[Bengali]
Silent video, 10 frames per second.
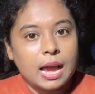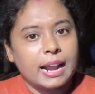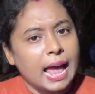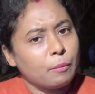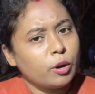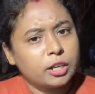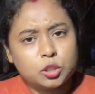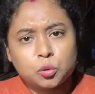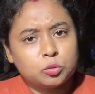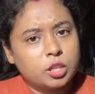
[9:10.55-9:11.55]
আর এমন একটা
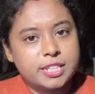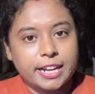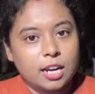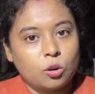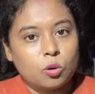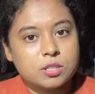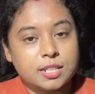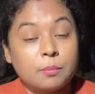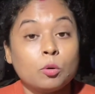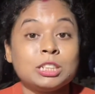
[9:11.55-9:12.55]
সুন্দর জায়গায় খোঁজ
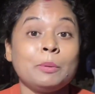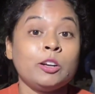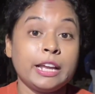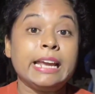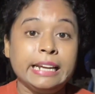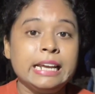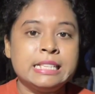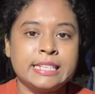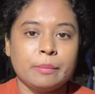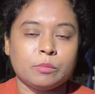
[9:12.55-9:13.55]
দিলাম বলতে পারো একটা হিডেন
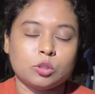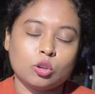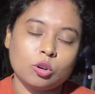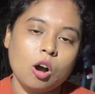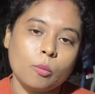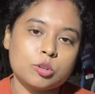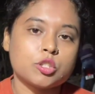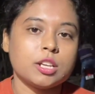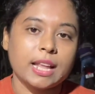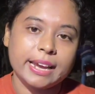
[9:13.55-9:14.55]
জেম তো
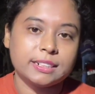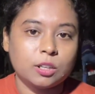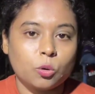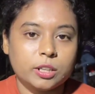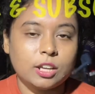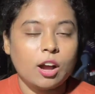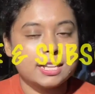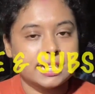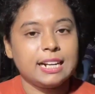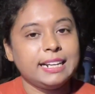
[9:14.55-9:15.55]
অবশ্যই লাইকটা করে দাও আর
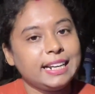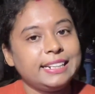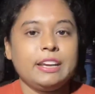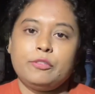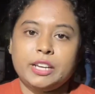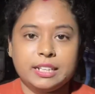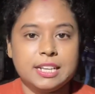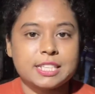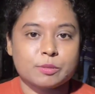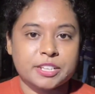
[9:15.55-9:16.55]
চ্যানেলটাকে ডেফিনেটলি
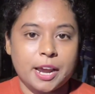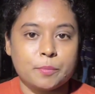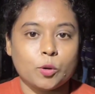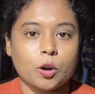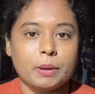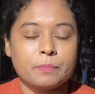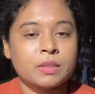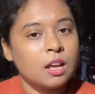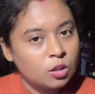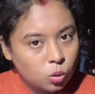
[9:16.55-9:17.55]
সাবস্ক্রাইব করবে
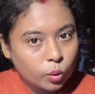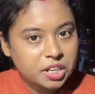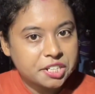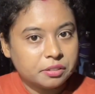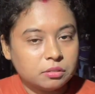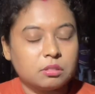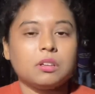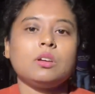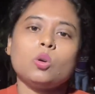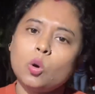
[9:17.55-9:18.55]
লোকেশন
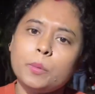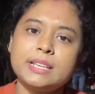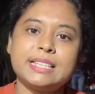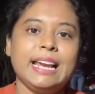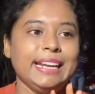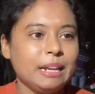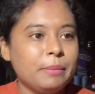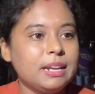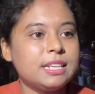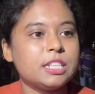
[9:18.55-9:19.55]
খুব ইজি এটা
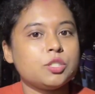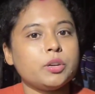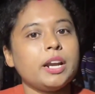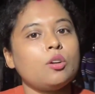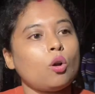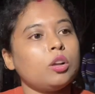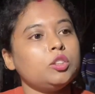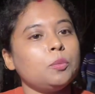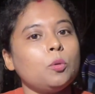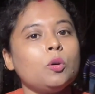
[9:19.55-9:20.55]
মেনলি সিচুয়েটেড
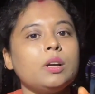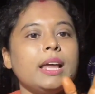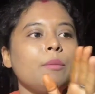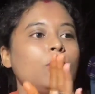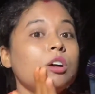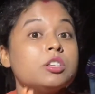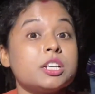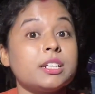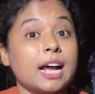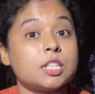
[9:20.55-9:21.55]
নরেন্দ্রপুর এবং হচ্ছে
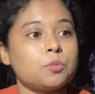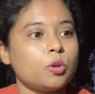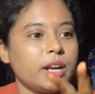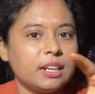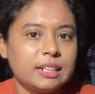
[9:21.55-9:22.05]
রাজপুরের